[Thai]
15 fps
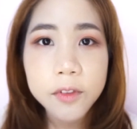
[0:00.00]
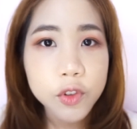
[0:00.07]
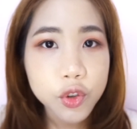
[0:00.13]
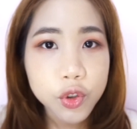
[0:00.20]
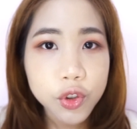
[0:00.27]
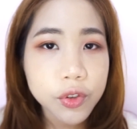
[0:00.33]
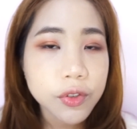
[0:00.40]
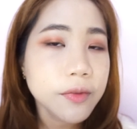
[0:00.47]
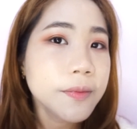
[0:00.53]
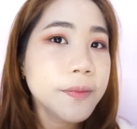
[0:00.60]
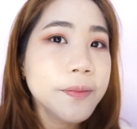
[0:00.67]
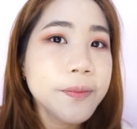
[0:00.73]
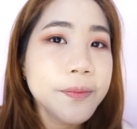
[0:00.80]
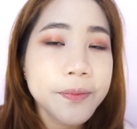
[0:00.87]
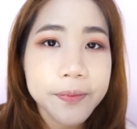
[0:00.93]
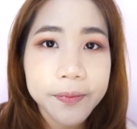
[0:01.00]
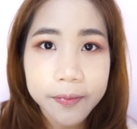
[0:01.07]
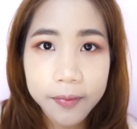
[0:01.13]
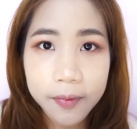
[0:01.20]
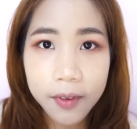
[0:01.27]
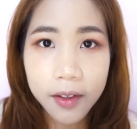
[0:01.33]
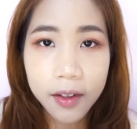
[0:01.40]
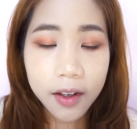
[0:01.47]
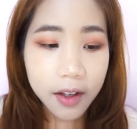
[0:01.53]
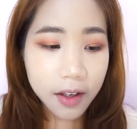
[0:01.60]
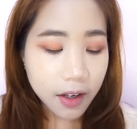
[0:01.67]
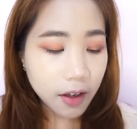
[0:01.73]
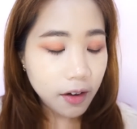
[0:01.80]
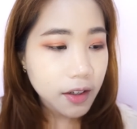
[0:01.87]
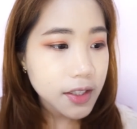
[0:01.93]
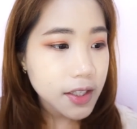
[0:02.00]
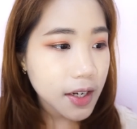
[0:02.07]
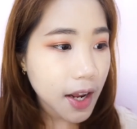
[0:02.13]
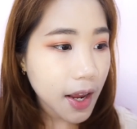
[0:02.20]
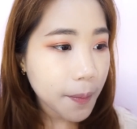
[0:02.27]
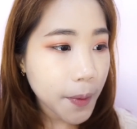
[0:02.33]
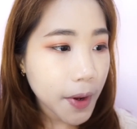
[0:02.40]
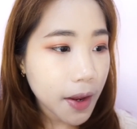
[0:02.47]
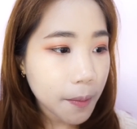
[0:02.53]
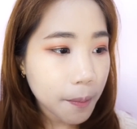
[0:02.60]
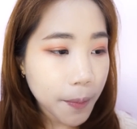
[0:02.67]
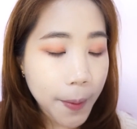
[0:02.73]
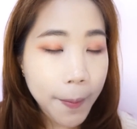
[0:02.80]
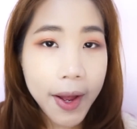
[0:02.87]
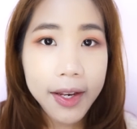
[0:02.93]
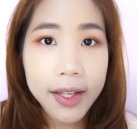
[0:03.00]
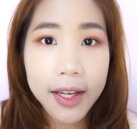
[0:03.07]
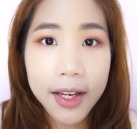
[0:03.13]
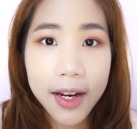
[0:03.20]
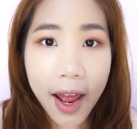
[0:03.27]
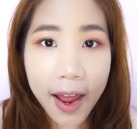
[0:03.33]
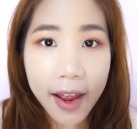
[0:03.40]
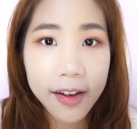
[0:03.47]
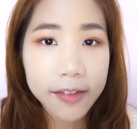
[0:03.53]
จุ้งเราก็จะได้เป็นประมาณนี้นะ